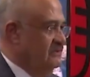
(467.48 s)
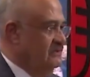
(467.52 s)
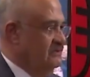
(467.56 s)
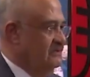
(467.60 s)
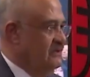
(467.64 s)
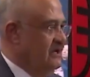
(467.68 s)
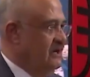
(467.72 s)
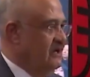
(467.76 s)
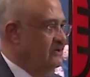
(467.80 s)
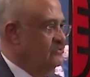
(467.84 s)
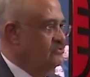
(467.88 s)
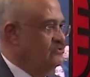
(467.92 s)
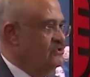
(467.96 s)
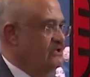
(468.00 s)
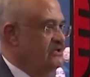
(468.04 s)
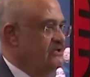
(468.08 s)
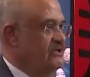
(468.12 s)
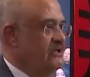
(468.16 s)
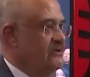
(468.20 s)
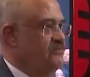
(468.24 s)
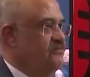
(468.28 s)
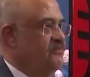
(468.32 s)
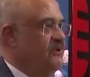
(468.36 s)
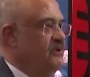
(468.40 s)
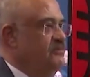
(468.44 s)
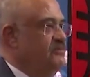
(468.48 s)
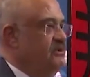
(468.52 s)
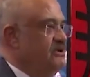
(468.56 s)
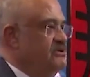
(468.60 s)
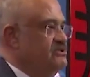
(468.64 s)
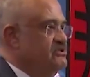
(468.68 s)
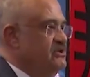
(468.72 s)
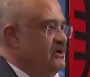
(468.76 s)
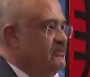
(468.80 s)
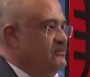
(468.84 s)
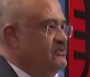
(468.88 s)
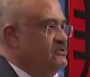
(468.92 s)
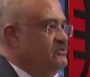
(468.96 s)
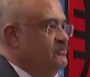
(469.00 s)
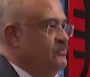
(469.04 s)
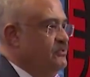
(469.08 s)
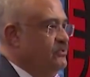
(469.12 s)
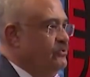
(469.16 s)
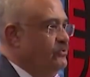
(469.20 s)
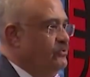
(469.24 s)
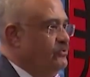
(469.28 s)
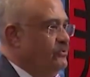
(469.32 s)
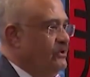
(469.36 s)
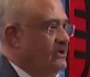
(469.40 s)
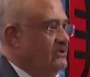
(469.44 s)
daha önce deprem yaşamış
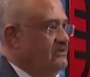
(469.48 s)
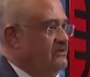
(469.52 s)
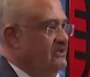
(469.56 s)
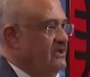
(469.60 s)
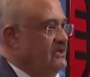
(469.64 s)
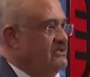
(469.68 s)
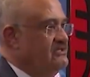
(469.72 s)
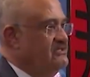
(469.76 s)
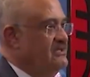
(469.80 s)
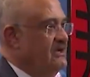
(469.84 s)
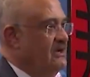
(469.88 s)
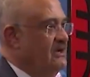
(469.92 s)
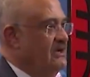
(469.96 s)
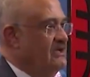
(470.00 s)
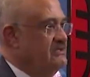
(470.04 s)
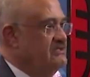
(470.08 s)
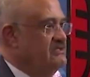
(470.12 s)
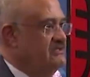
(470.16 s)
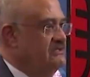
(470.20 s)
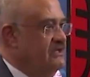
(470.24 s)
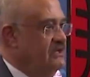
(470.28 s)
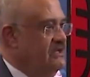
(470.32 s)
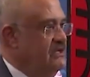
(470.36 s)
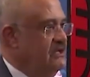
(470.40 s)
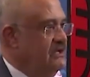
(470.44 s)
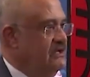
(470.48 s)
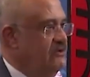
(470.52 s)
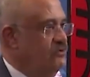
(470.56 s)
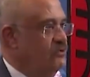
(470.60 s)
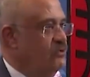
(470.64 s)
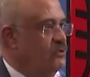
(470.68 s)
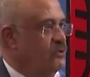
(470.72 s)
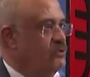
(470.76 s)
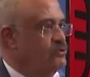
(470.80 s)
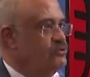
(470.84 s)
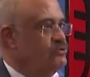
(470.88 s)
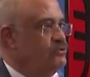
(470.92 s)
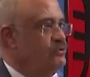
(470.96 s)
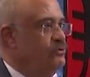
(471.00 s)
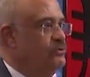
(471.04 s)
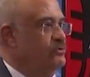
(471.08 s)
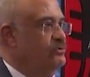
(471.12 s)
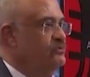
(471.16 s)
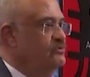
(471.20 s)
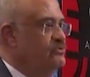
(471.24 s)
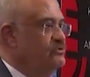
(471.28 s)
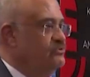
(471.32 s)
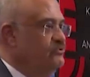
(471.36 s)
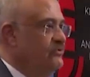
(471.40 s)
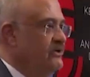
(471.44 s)
bürokratlar sayesinde yeni
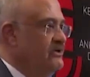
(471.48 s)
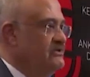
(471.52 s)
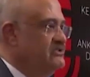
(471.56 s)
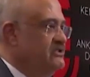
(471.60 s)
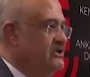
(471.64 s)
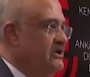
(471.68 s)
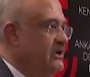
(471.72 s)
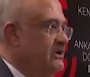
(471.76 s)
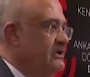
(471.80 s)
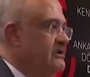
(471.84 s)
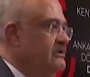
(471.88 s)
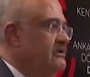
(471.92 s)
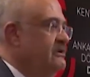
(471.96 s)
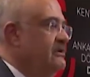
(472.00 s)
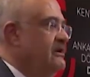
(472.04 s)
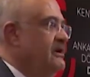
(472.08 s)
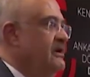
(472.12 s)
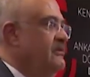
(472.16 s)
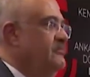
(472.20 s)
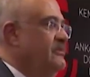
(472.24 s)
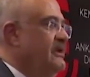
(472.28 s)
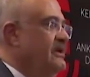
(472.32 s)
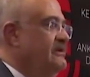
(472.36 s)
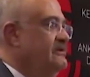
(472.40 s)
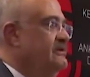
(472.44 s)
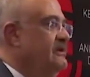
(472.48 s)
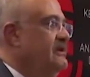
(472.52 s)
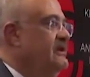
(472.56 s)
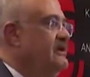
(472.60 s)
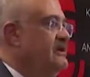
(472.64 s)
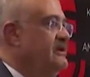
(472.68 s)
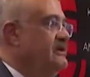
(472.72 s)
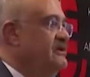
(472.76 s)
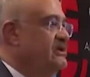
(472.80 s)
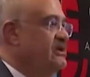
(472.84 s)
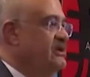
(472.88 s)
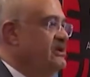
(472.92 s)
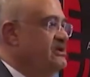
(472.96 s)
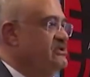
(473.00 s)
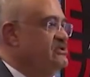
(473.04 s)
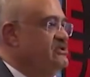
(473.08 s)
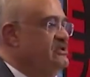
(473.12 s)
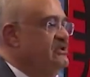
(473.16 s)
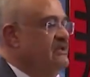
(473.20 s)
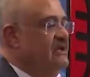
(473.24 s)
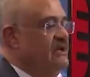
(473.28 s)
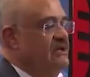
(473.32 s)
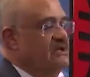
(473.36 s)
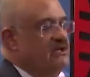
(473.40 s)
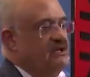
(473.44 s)
oluşturulmuş ve şehrin hemen
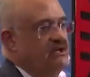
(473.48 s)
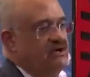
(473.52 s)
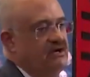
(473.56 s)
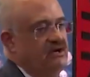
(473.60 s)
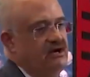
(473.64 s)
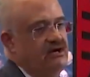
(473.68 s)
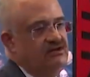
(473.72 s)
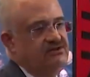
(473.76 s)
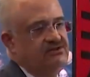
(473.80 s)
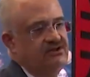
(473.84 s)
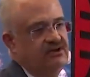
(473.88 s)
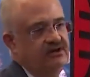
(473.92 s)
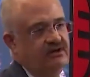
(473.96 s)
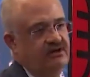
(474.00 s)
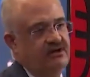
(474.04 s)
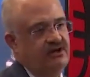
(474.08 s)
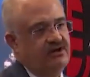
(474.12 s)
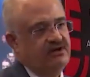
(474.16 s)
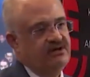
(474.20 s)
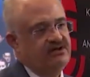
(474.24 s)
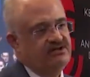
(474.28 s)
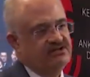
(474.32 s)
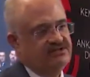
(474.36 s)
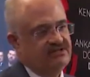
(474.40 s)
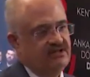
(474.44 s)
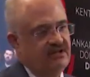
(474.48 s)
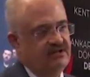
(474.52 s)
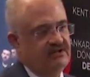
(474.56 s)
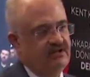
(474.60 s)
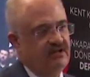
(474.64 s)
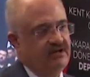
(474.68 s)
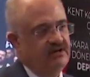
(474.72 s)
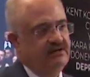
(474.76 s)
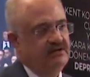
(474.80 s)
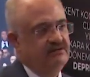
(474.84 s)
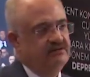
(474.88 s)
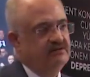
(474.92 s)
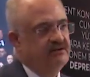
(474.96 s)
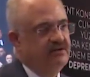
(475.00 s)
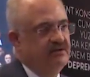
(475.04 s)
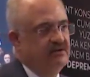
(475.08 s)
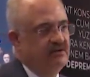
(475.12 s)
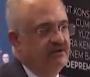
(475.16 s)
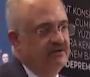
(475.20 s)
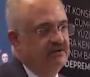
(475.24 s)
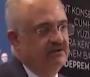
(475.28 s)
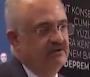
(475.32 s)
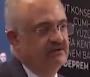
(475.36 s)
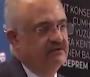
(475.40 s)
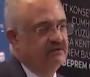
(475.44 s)
girişindeki yere aktararak insanların
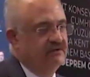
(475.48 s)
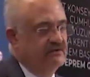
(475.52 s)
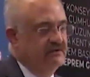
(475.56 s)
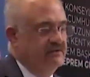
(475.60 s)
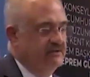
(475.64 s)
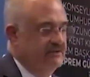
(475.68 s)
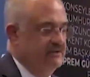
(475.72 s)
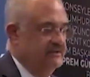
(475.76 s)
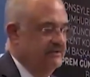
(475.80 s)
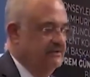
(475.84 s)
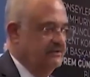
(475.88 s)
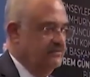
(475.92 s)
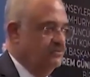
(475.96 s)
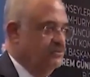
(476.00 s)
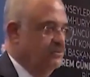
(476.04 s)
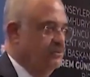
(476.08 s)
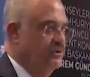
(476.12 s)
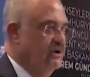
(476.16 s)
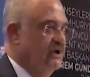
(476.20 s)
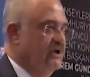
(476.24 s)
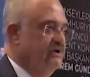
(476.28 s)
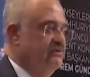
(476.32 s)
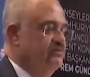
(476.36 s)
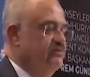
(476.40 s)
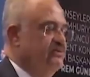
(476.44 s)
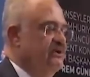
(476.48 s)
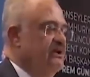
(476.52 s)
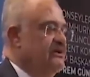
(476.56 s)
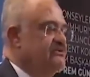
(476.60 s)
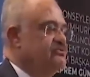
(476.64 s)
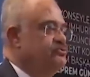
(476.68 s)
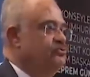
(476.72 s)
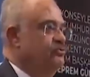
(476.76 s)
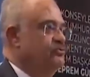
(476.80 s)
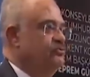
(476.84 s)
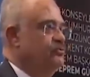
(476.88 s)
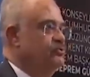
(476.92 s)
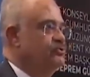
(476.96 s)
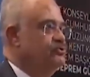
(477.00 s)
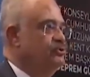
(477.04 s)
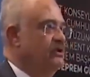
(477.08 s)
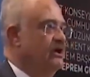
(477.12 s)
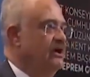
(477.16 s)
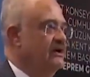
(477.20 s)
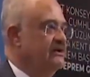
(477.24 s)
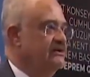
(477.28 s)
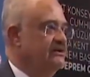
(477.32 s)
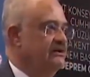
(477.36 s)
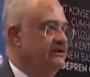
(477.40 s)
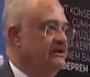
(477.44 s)
e, kullanımına
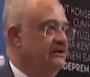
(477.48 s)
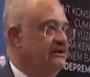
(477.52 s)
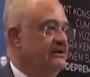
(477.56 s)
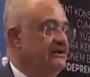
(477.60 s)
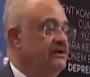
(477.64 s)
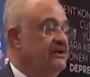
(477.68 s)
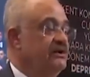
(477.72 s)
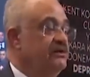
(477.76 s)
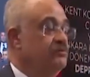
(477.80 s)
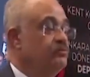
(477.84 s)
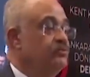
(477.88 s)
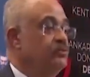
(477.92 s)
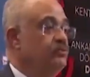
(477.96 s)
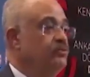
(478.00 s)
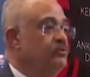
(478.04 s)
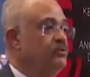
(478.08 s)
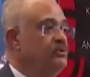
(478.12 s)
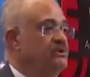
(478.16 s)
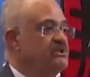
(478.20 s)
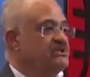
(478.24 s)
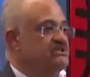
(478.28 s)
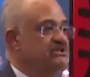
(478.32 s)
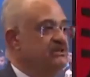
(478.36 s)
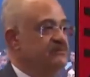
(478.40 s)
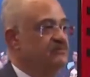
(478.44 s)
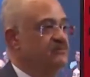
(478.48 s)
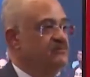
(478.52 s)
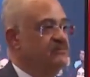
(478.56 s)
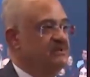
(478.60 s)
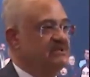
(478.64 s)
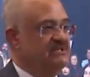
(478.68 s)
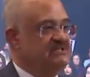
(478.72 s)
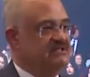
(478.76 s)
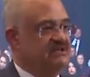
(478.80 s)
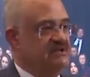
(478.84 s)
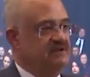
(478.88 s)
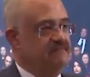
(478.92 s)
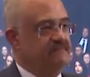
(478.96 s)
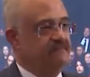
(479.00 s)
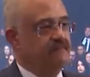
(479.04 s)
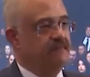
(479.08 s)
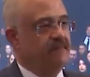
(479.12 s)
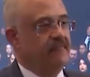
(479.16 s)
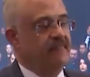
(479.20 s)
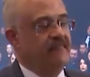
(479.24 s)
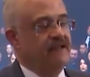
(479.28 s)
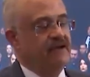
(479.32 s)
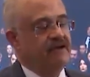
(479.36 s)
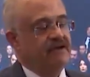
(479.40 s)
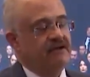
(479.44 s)
sunmuşlardı. Bunun için bizim
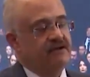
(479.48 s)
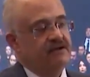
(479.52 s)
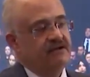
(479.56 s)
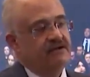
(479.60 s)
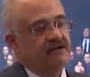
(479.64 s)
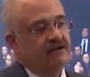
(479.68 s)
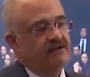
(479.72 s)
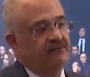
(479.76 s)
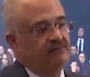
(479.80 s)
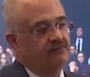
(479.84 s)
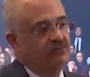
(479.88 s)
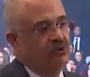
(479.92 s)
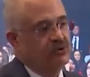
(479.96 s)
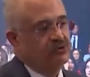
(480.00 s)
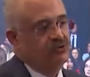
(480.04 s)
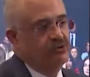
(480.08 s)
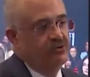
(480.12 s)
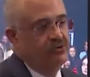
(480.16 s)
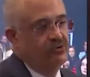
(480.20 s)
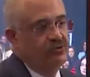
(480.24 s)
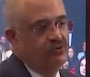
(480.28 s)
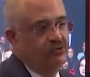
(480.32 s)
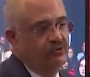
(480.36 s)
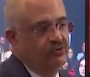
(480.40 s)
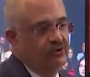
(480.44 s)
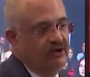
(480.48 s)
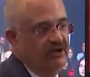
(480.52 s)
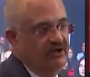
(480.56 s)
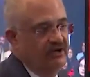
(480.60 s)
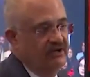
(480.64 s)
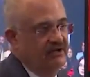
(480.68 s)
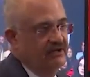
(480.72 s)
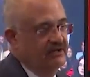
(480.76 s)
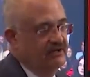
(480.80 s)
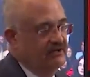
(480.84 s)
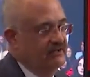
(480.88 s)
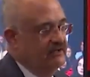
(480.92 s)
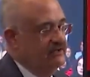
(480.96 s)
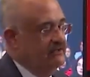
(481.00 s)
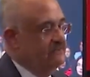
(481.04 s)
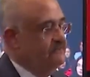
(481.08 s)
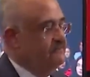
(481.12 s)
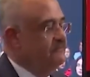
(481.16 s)
motokuryeleri,